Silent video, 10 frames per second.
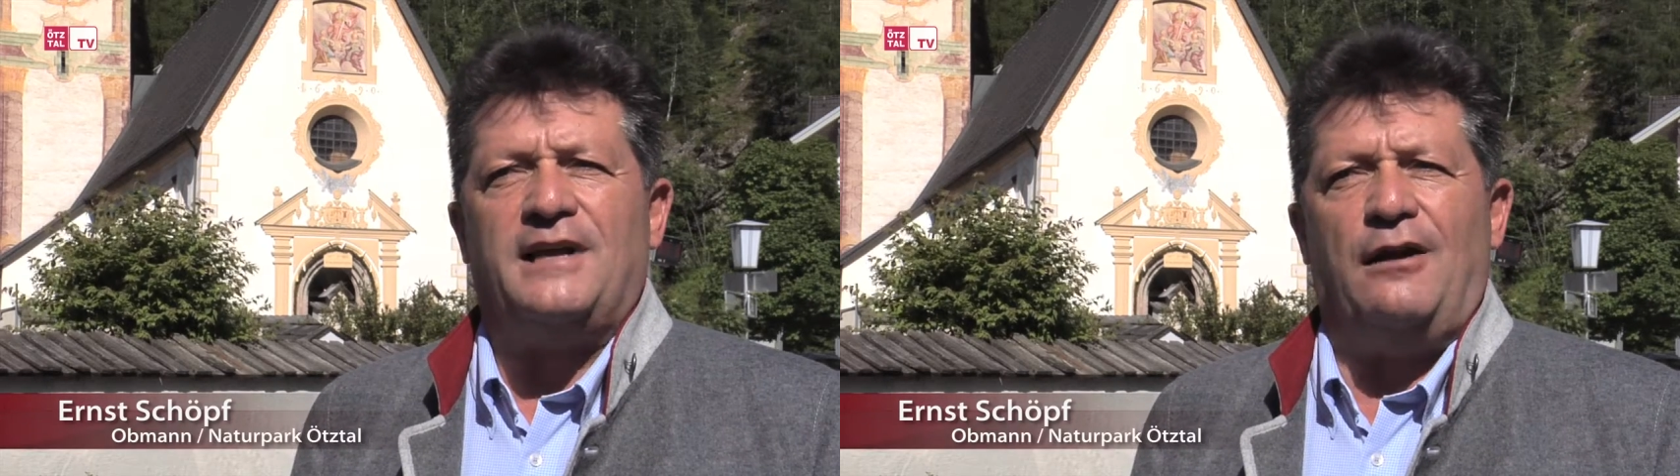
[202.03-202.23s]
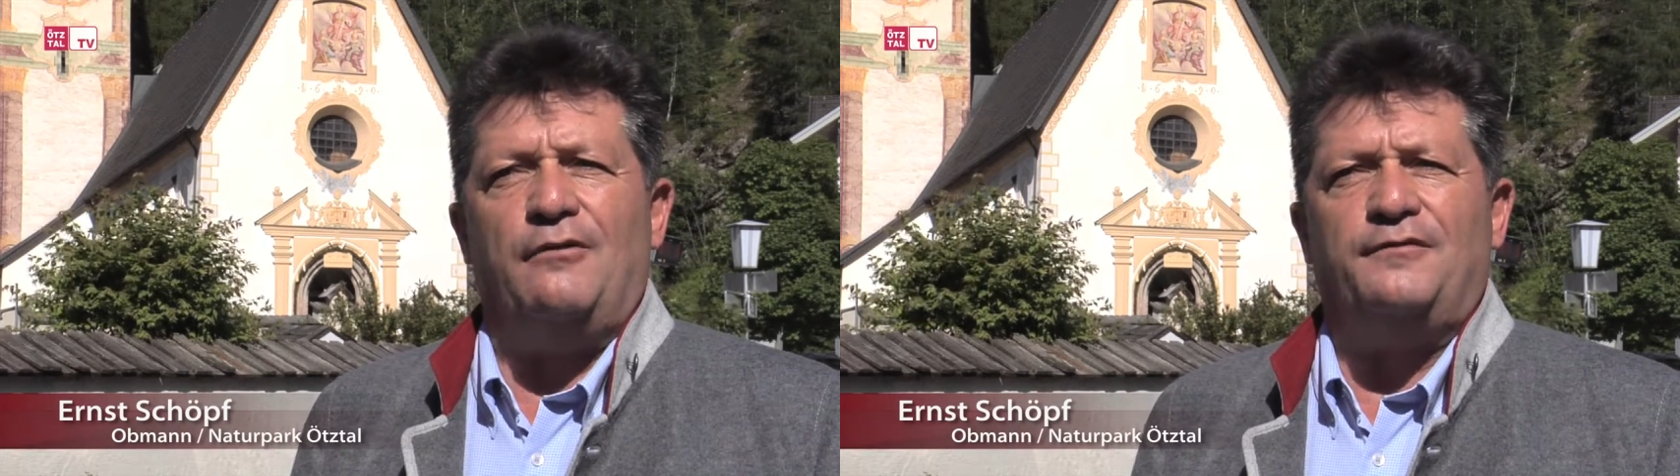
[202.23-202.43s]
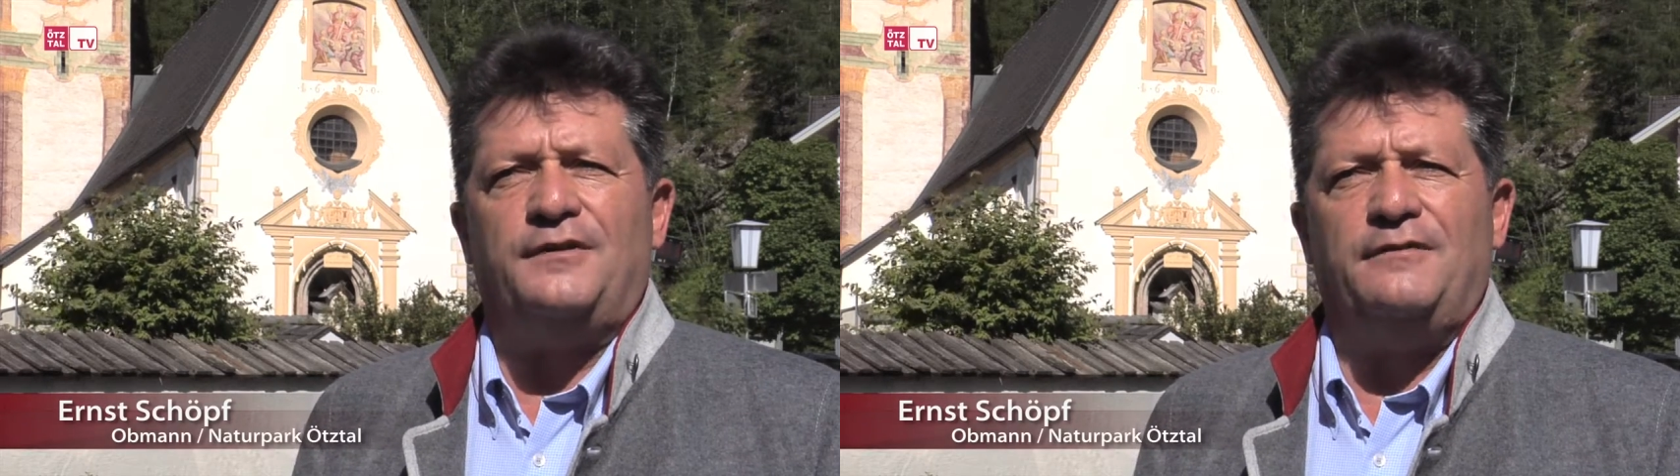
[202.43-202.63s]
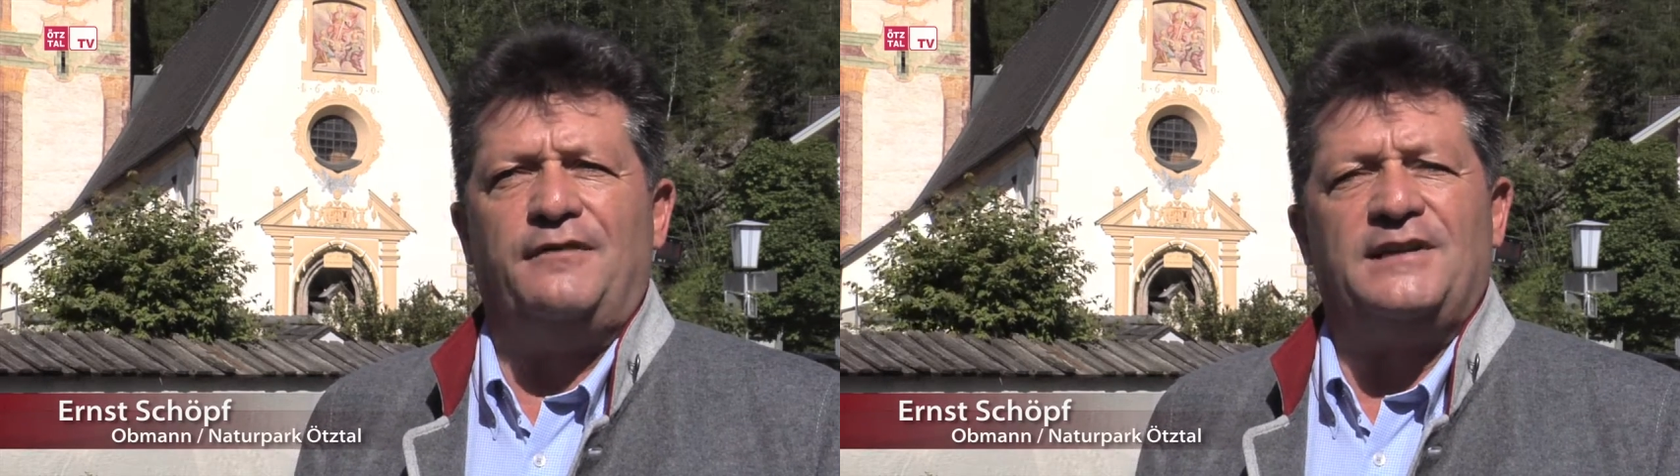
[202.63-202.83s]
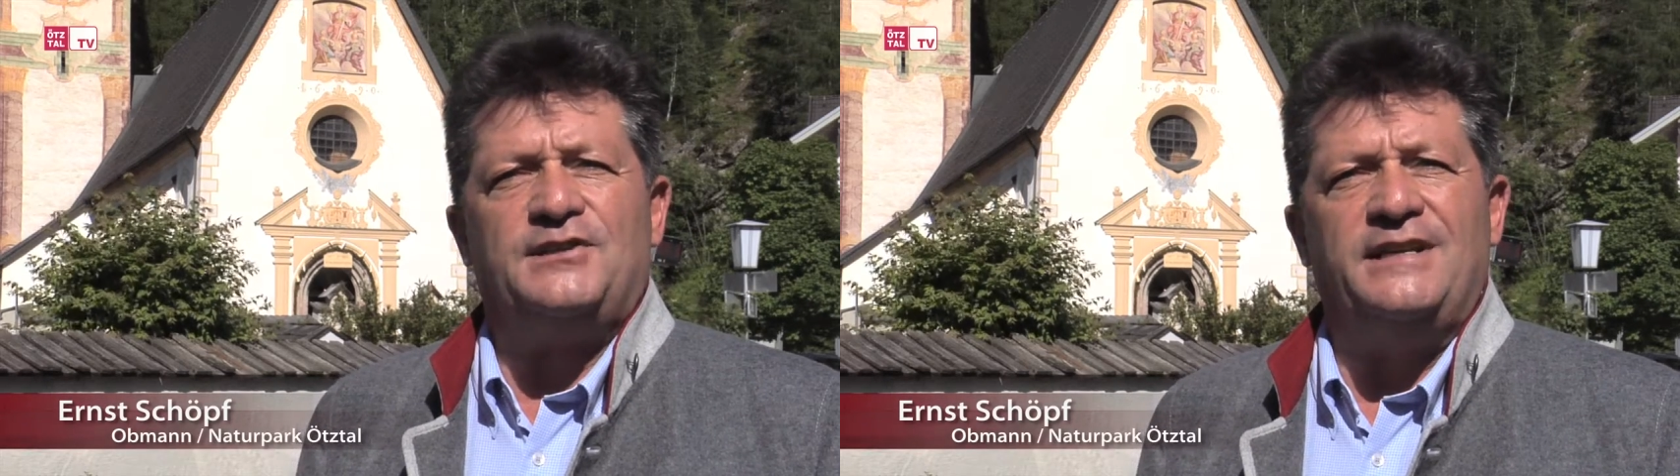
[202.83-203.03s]
auf die
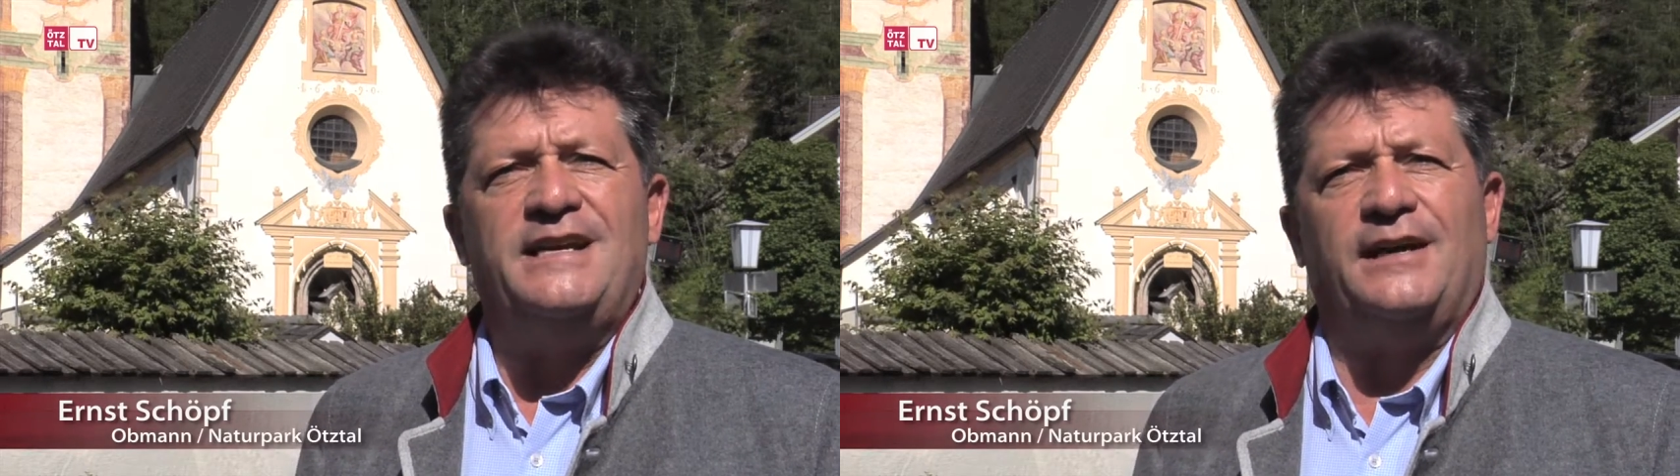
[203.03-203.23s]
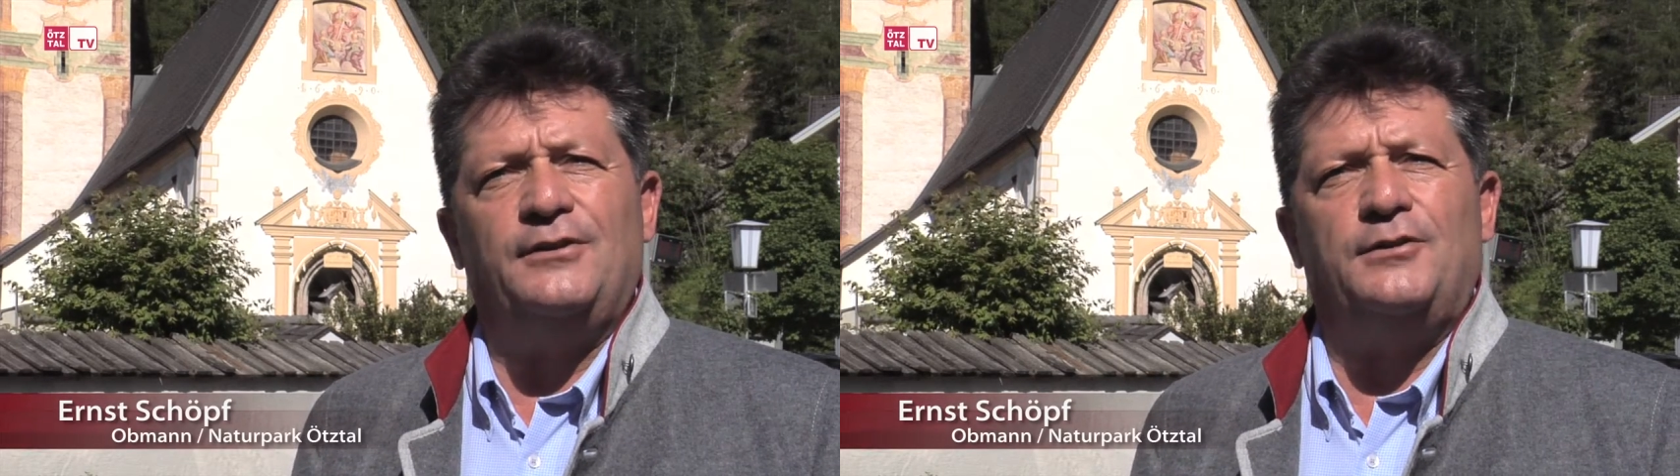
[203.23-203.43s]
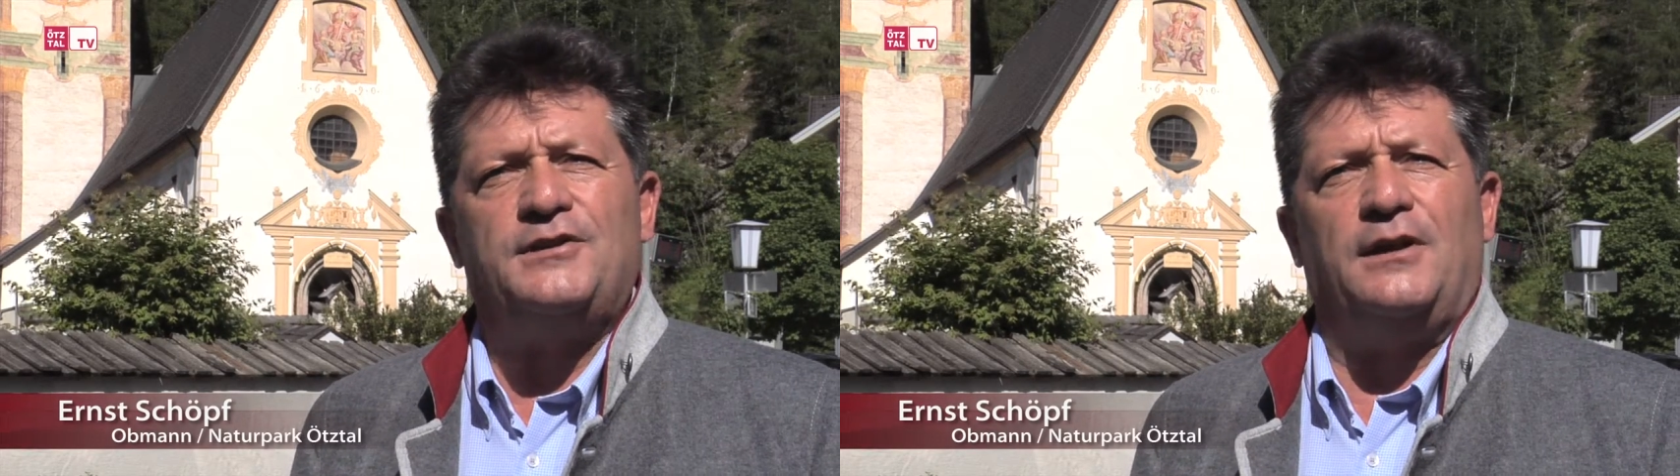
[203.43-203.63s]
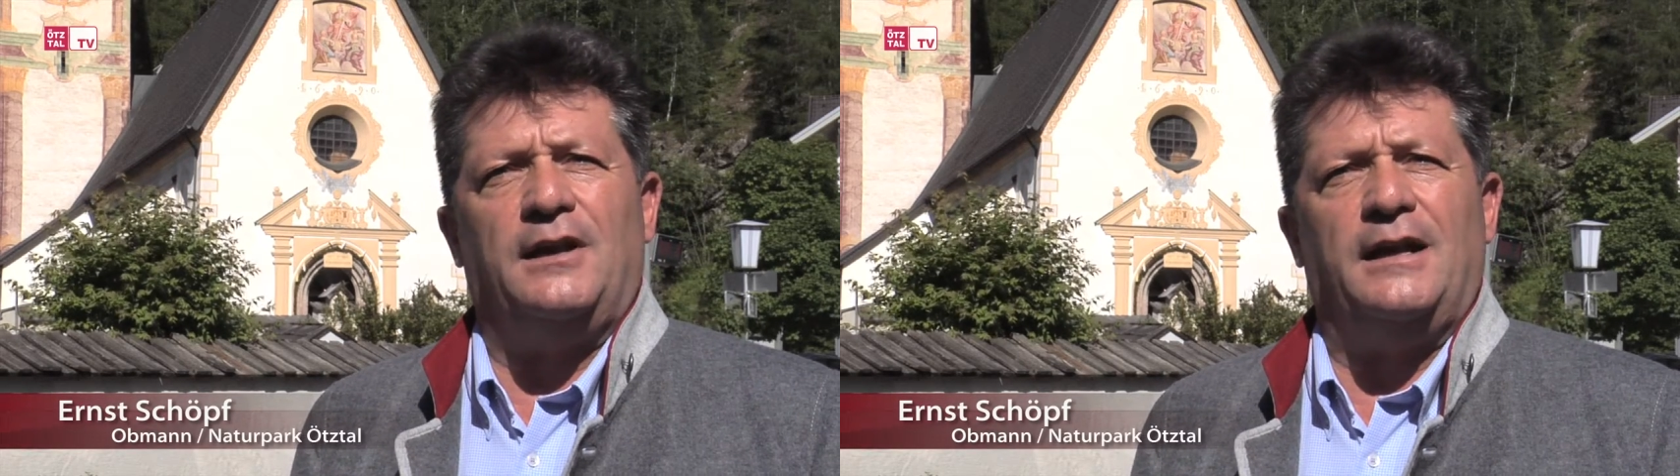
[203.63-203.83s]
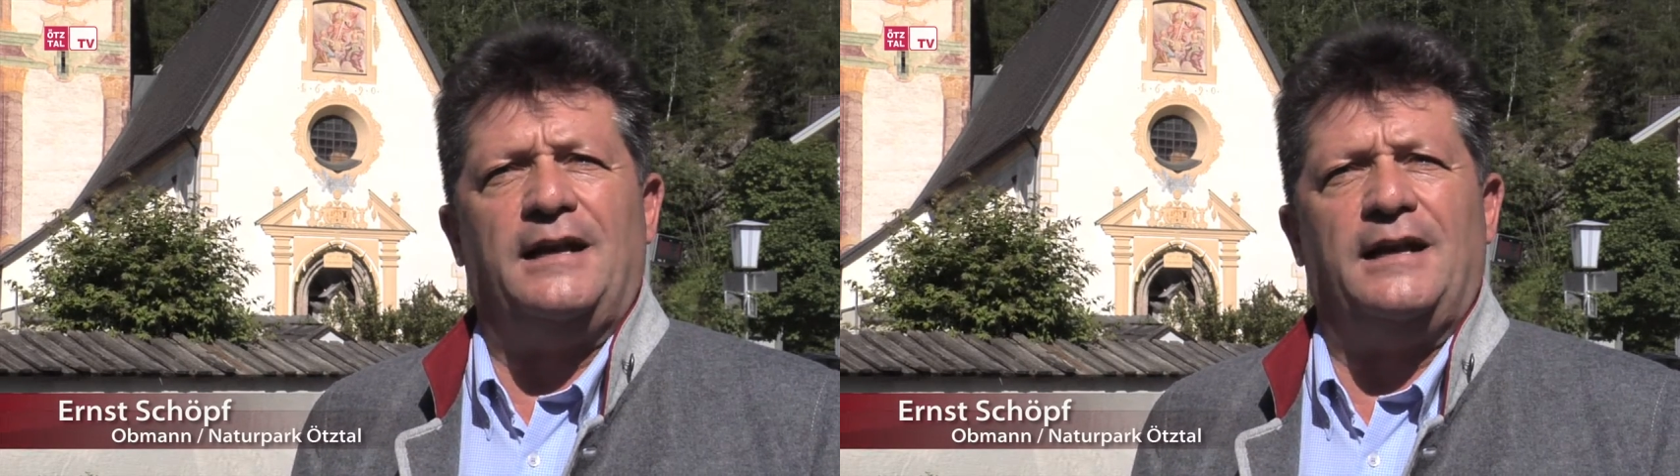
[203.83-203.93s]
faszinierende Ötztaler